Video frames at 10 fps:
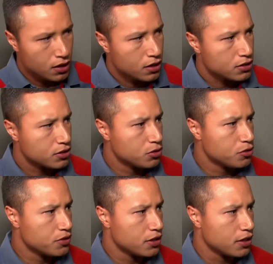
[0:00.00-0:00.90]
Sem
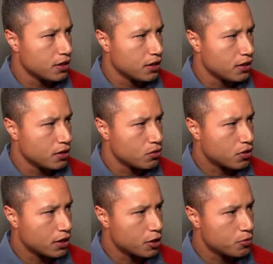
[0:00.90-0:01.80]
dúvida, é, o
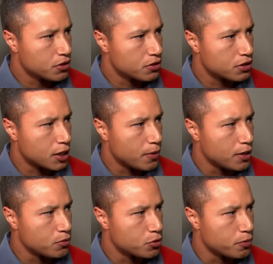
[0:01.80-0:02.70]
Kaique é um menino que
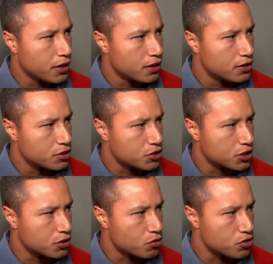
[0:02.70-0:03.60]
trabalha muito bem. Desde que eu
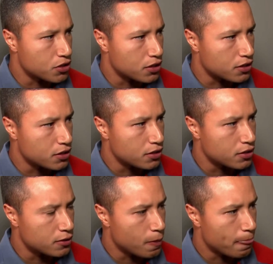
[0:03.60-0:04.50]
cheguei no Cruzeiro
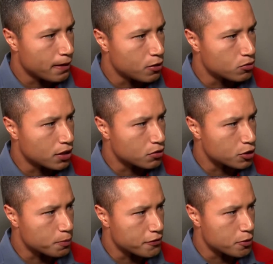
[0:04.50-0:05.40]
aqui, é um garoto
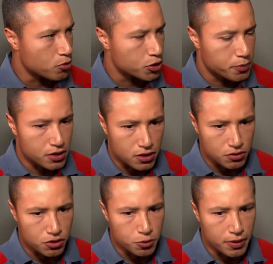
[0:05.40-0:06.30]
que performou sempre nas
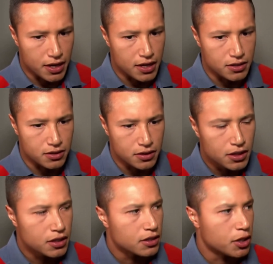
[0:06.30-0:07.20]
seleções de base,
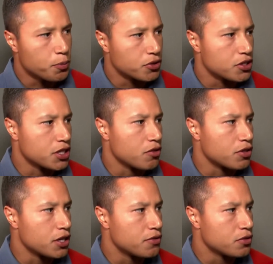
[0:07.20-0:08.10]
tem um potencial
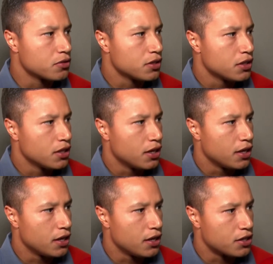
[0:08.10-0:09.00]
incrível.
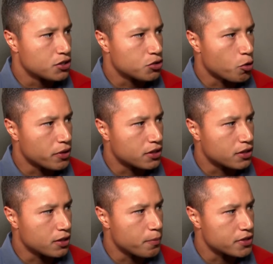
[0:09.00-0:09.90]
É, a gente comenta
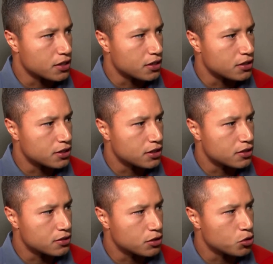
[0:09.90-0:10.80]
que, apesar dele
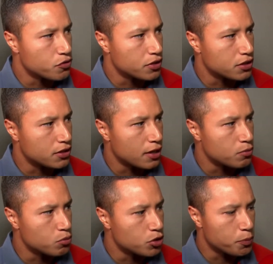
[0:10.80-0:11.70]
ser, ser, novo, ele tem
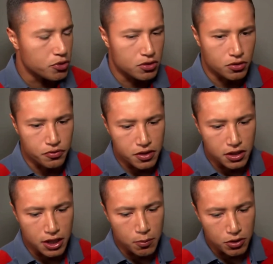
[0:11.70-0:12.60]
muita posição
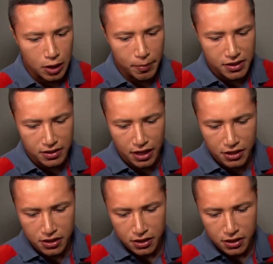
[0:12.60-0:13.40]
física, tem muita capacidade.